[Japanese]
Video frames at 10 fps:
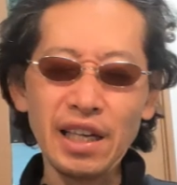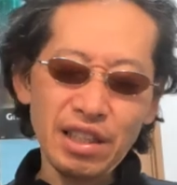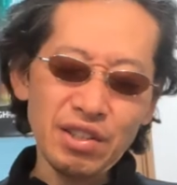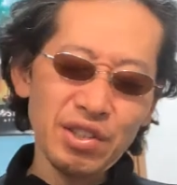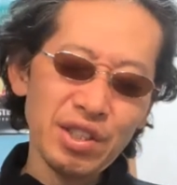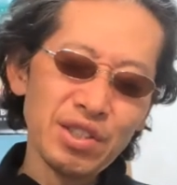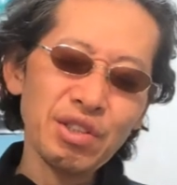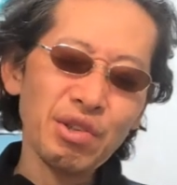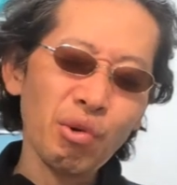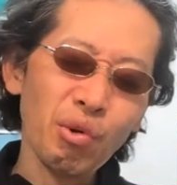けて
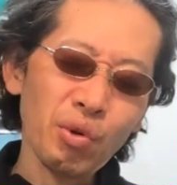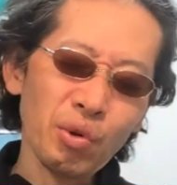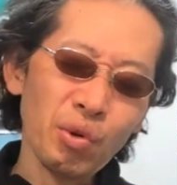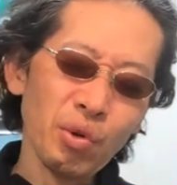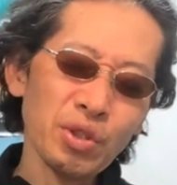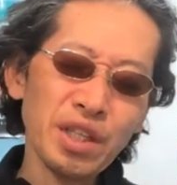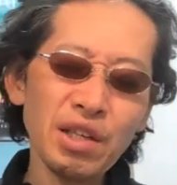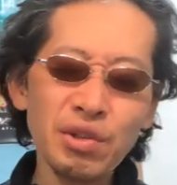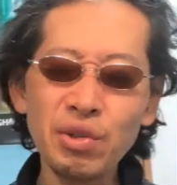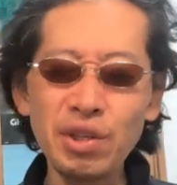次々と殺して
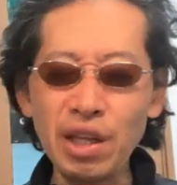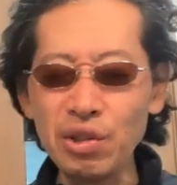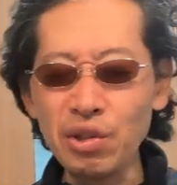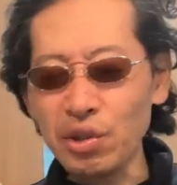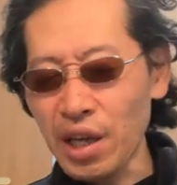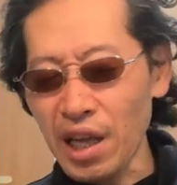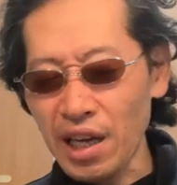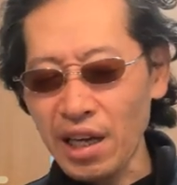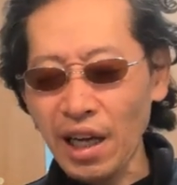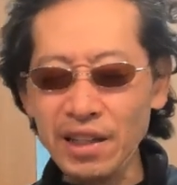いくっていう映
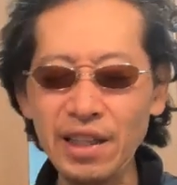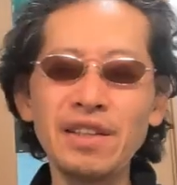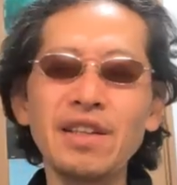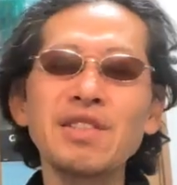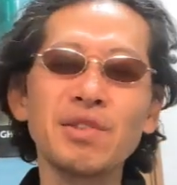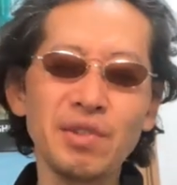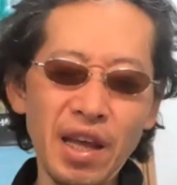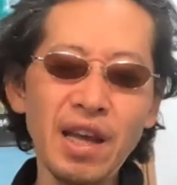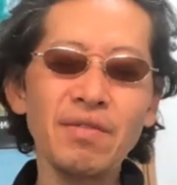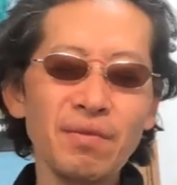画があったんですよ
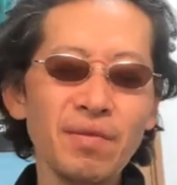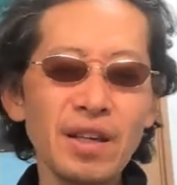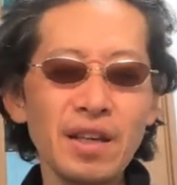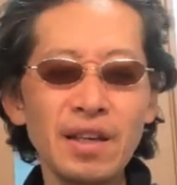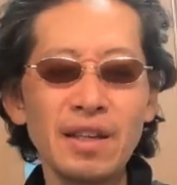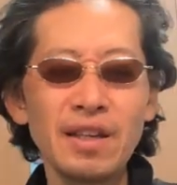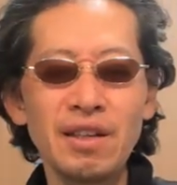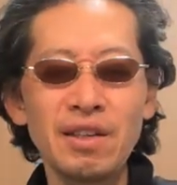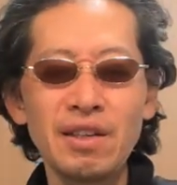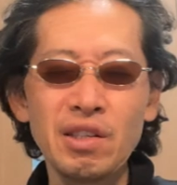ね。
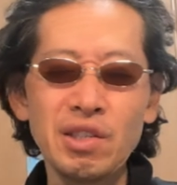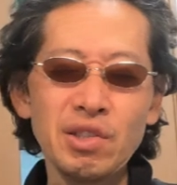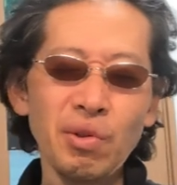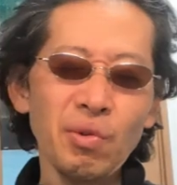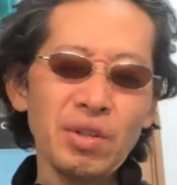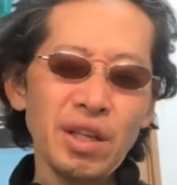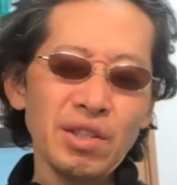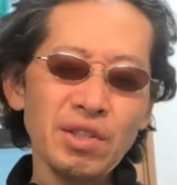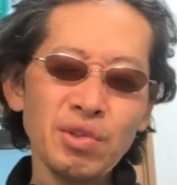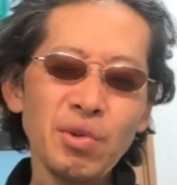そんな
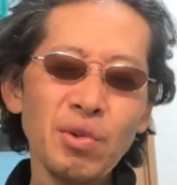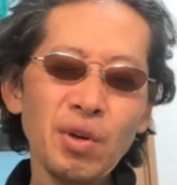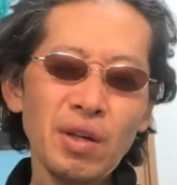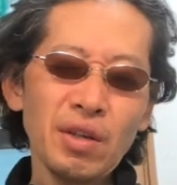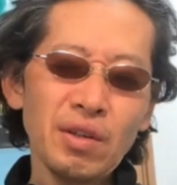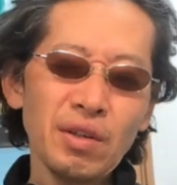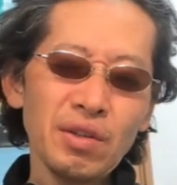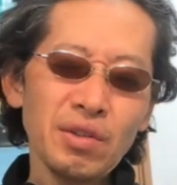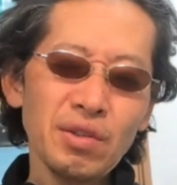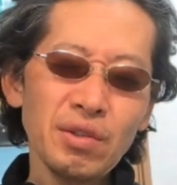都
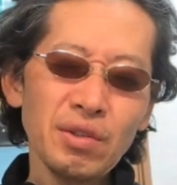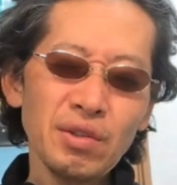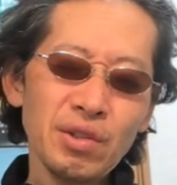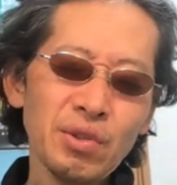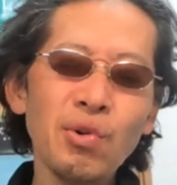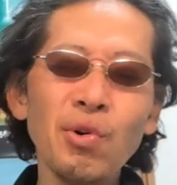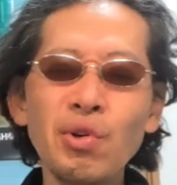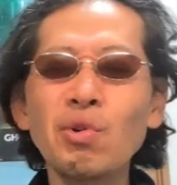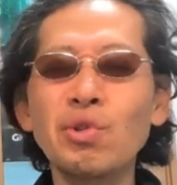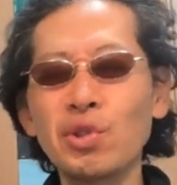合
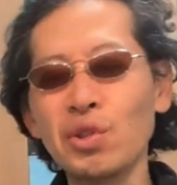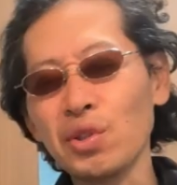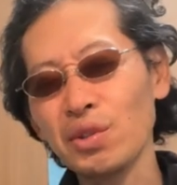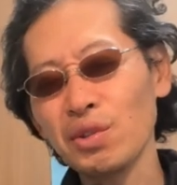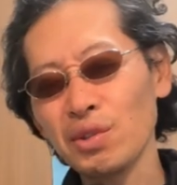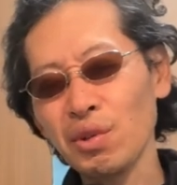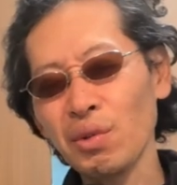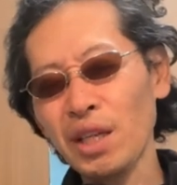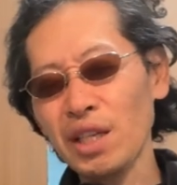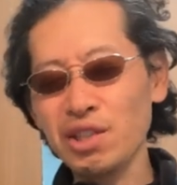よく
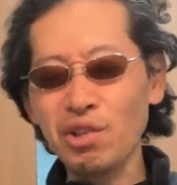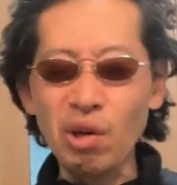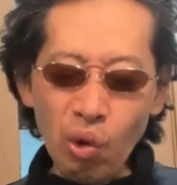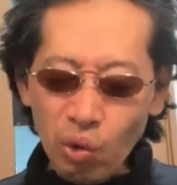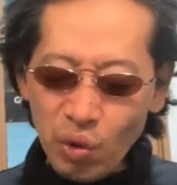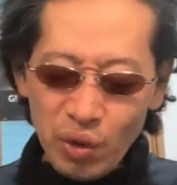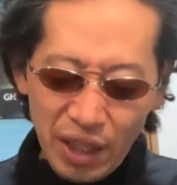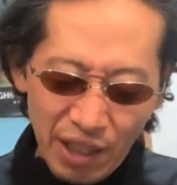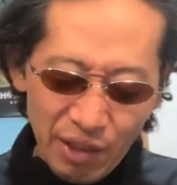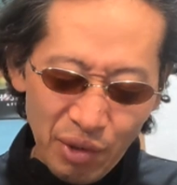そんな事故が起こる
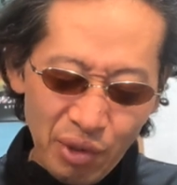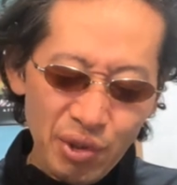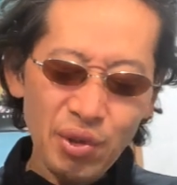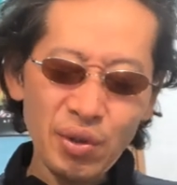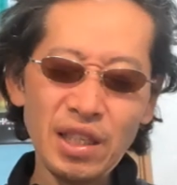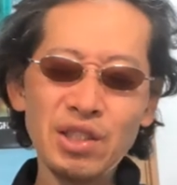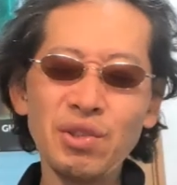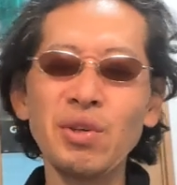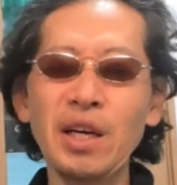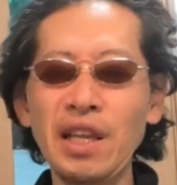かなというような
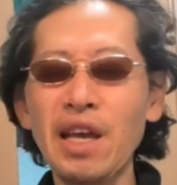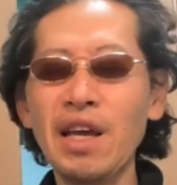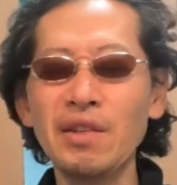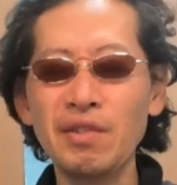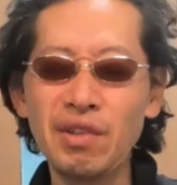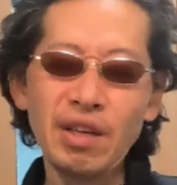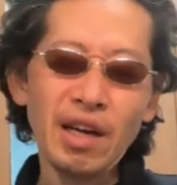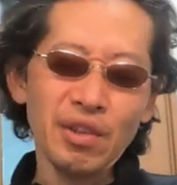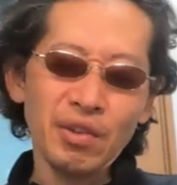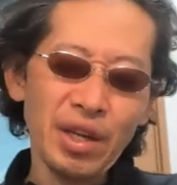事故がね、
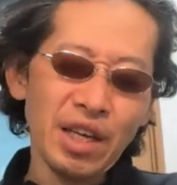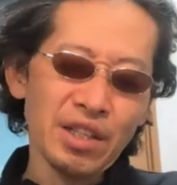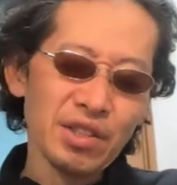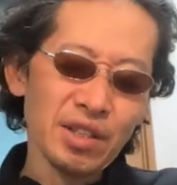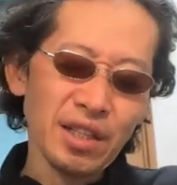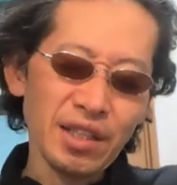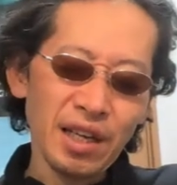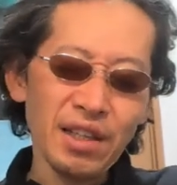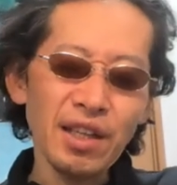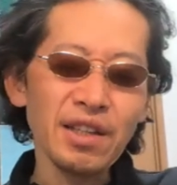演出
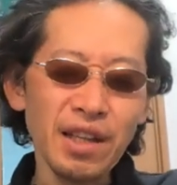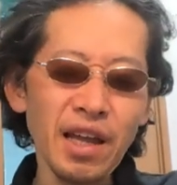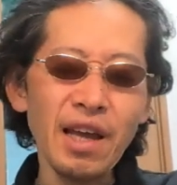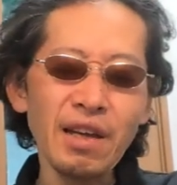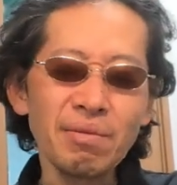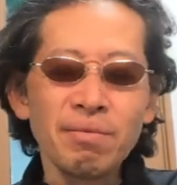されていて、